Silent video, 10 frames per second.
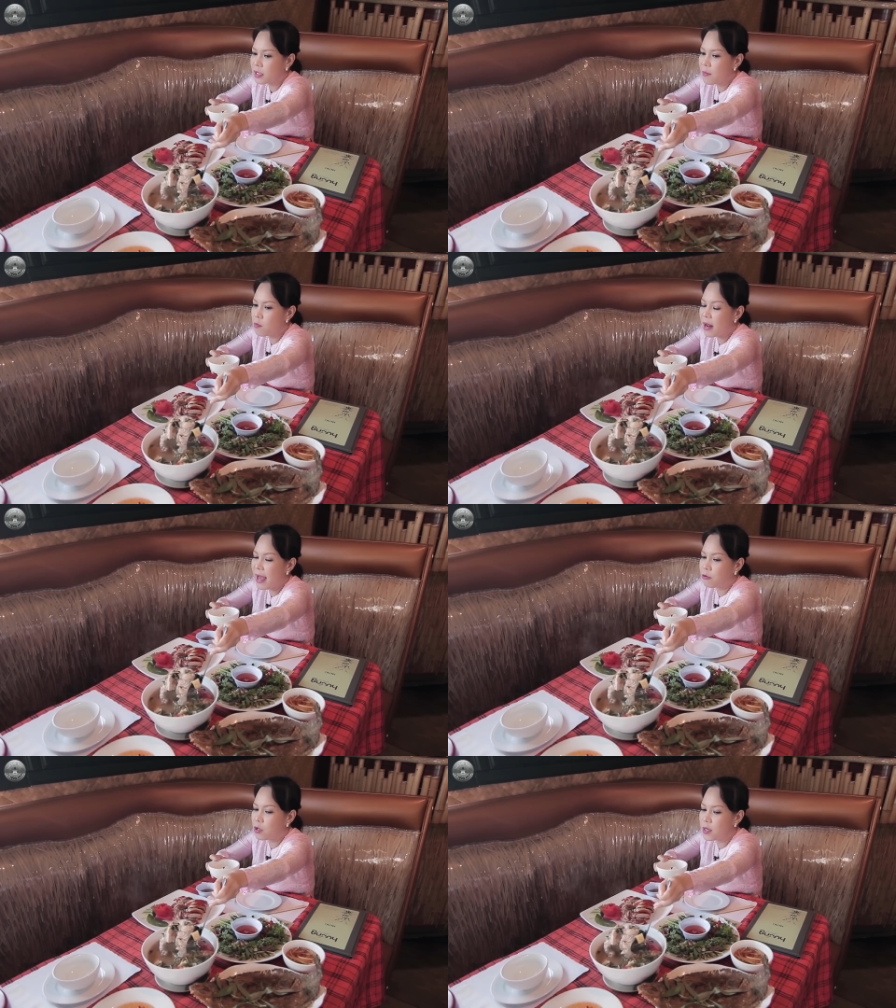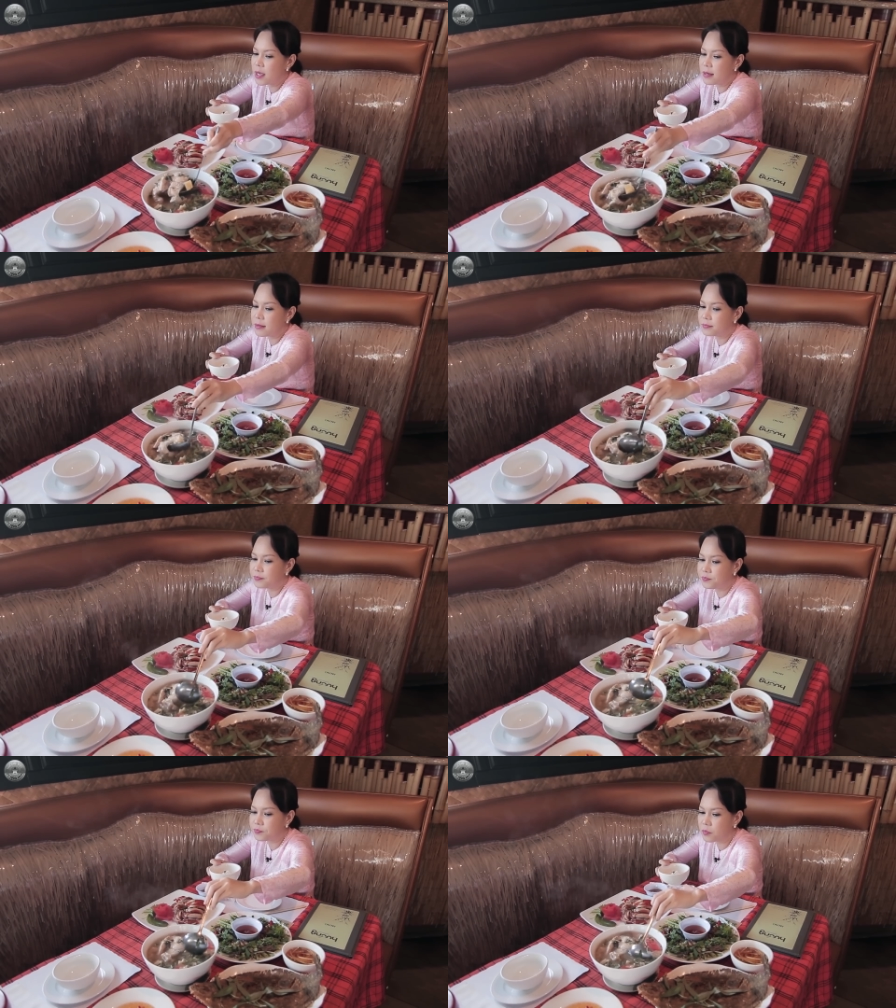cá bông lau nha quý vị,
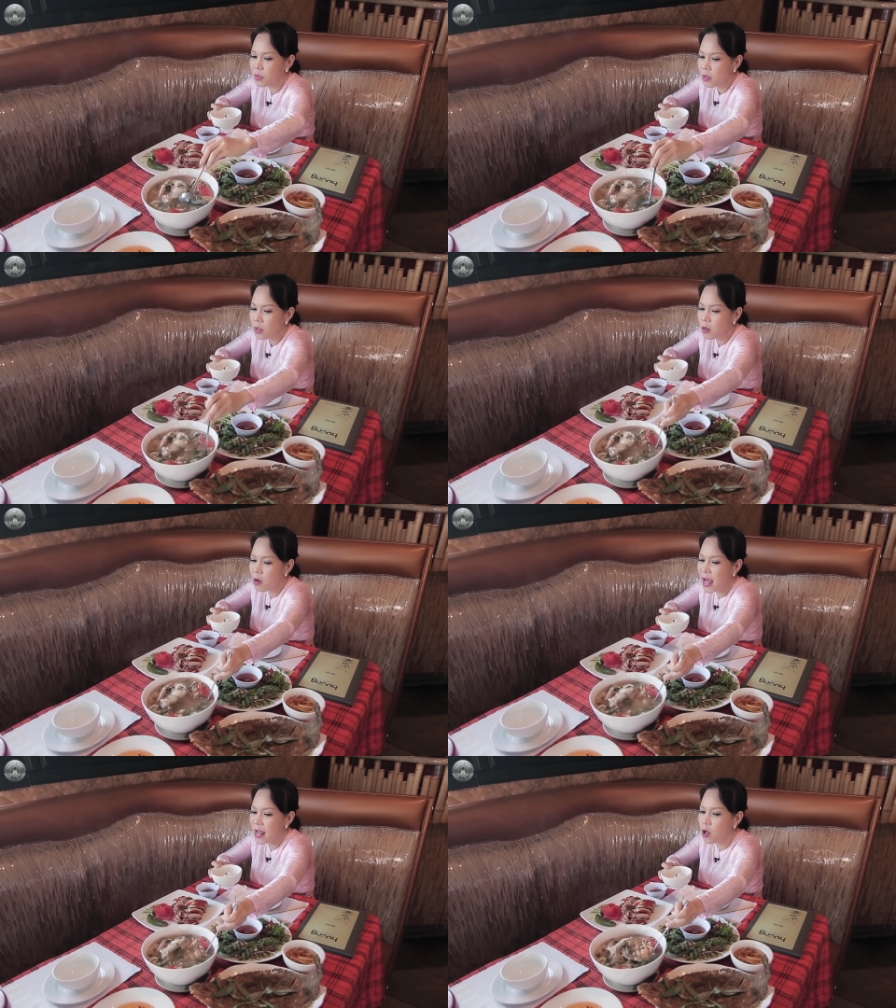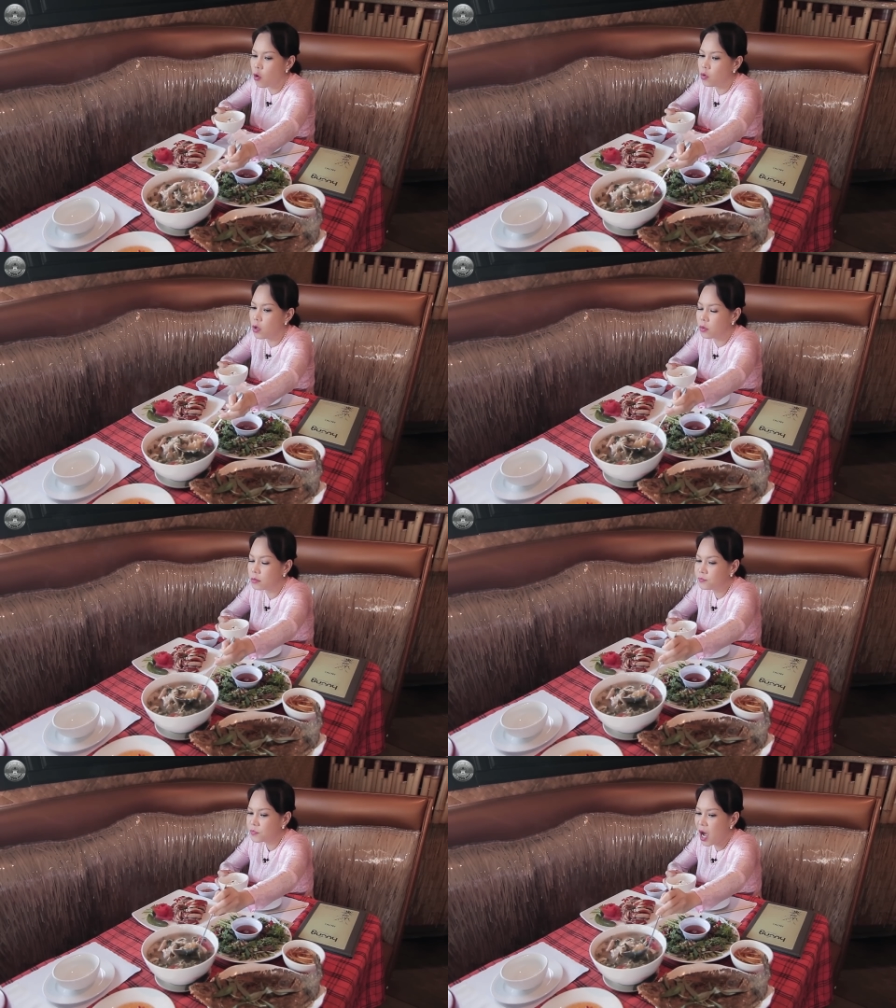có đầy đủ luôn.
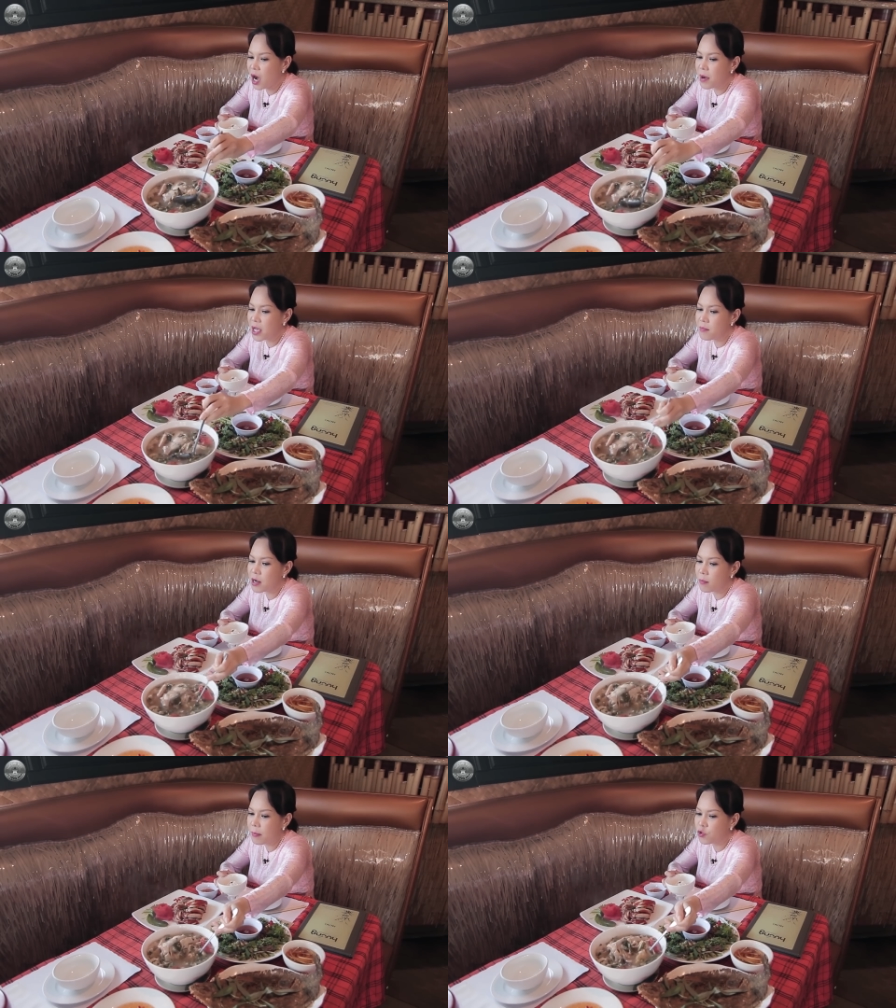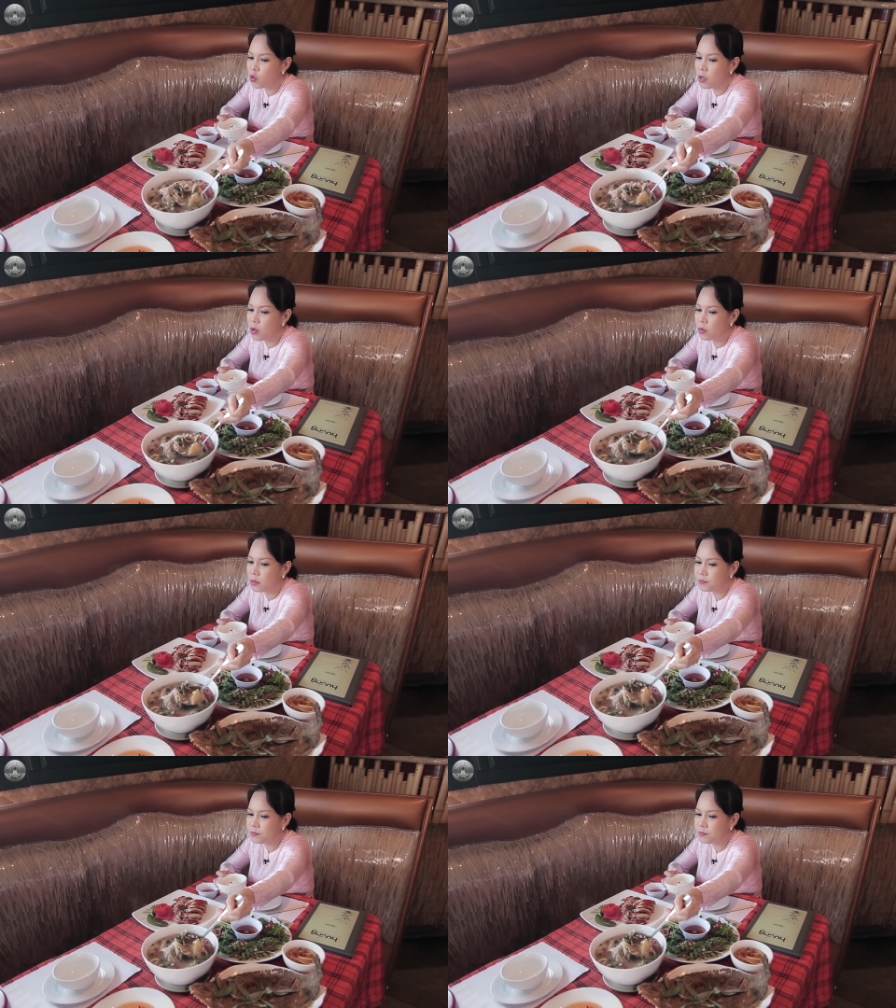Ở Mỹ mà có bắp chuối luôn.